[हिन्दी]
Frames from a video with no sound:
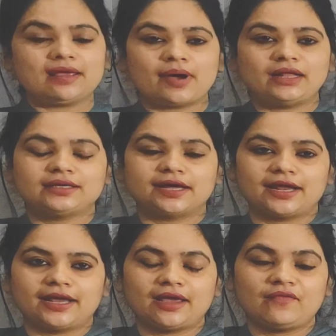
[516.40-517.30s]
की बात
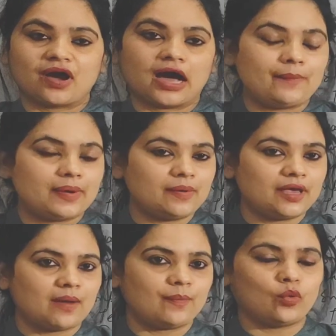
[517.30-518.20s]
करेंगे वहाँ पे भी
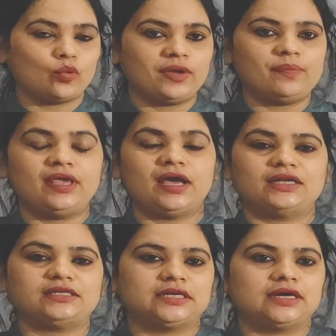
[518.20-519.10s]
आप कोई भी
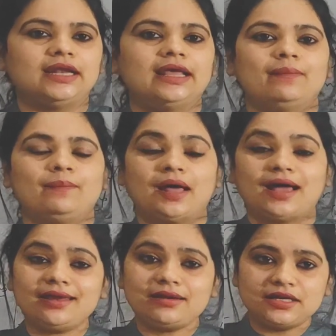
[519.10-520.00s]
आर्टिकल
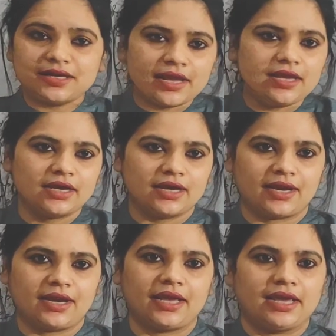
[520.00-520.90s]
अप्लाई नहीं
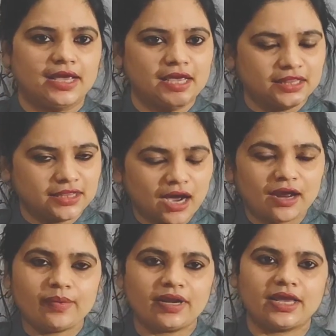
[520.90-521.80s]
करेंगे
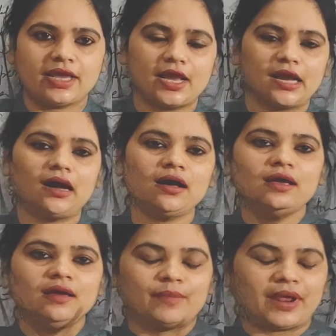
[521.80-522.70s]
ध्यान में रखिएगा
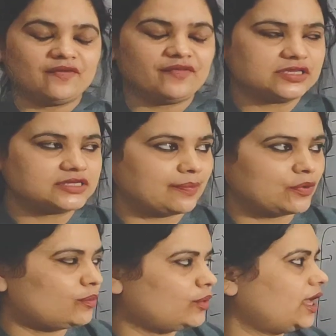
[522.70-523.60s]
मैंने फर्स्ट
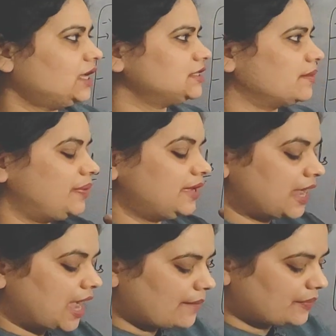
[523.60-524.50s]
आपको बोला जब भी
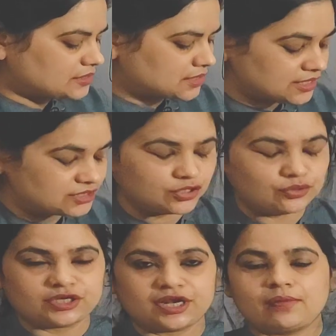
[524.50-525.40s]
आप किसी
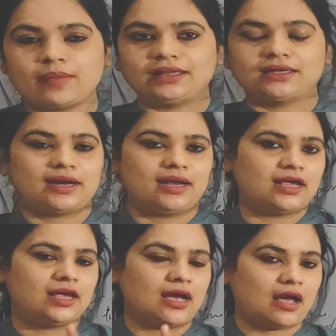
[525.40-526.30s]
इंस्टीट्यूशन की बात
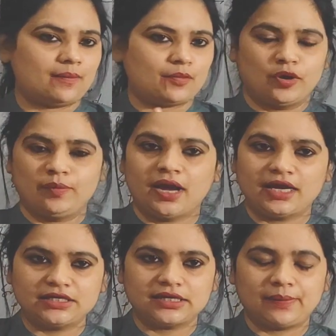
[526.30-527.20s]
करेंगे आप कोई भी
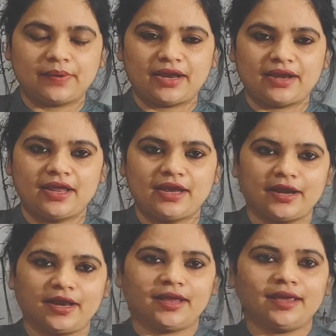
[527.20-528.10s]
आर्टिकल अप्लाई नहीं
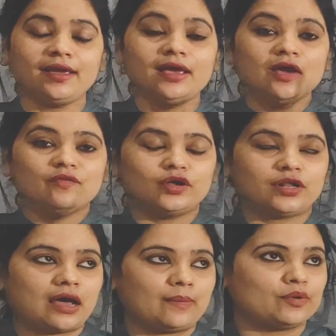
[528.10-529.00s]
करेंगे वो
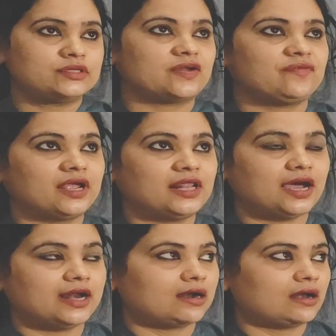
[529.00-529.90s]
आपको सिर्फ ये
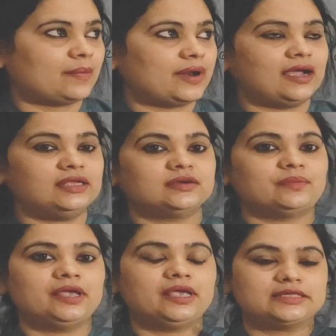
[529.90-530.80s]
ध्यान रखना पड़ेगा जब
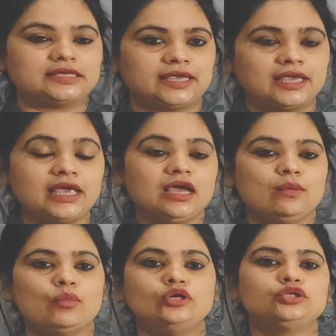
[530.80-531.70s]
भी किसी की
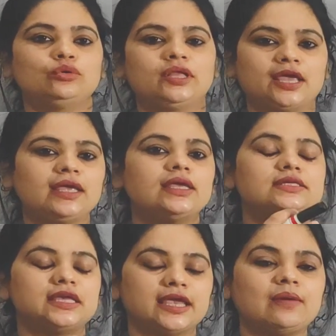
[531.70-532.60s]
मौजूदगी
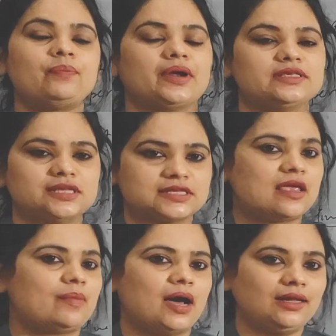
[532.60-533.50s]
किसी की प्रेजेंस
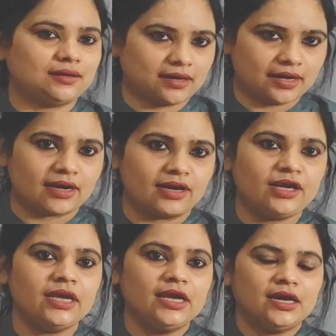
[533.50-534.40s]
की बात कर
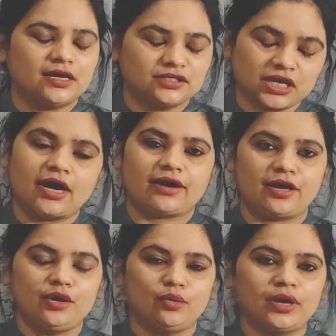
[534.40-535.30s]
रही जा
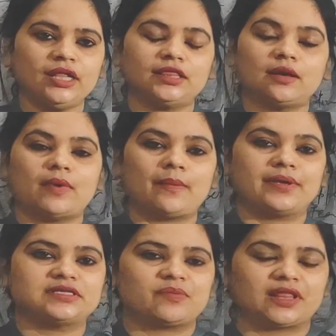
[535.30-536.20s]
रही होगी तब आप
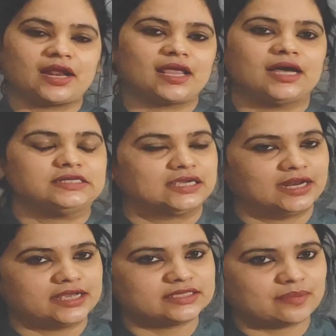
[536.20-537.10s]
किसी भी तरह के
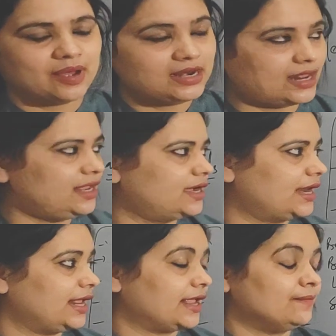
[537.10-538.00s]
आर्टिकल का इस्तेमाल नहीं
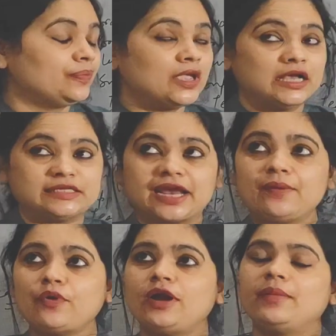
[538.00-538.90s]
करेंगे
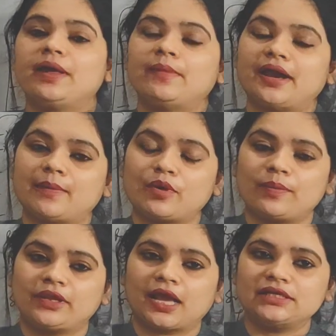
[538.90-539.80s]
सेकेंड पॉइंट में मैंने आपको
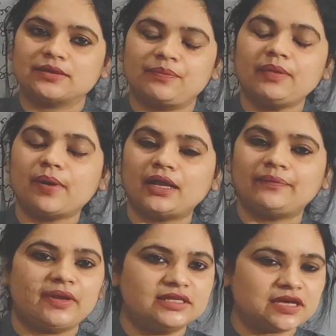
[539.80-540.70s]
बताया जब भी
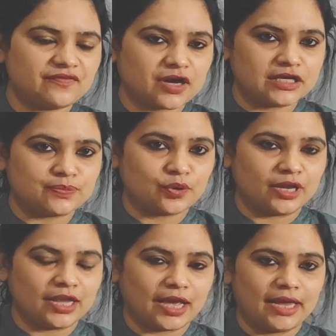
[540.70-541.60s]
बात मीन्स ऑफ
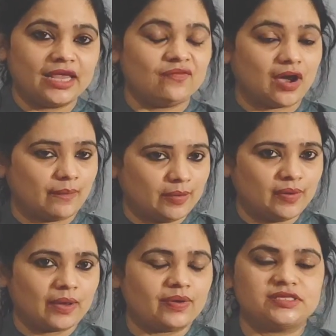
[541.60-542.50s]
ट्रांसपोर्ट की आएगी वहां पर
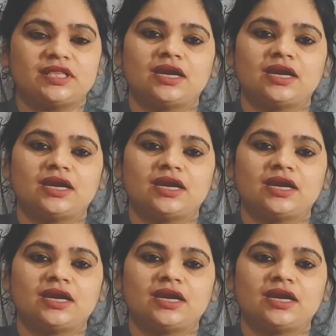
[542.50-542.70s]
भी आप किसी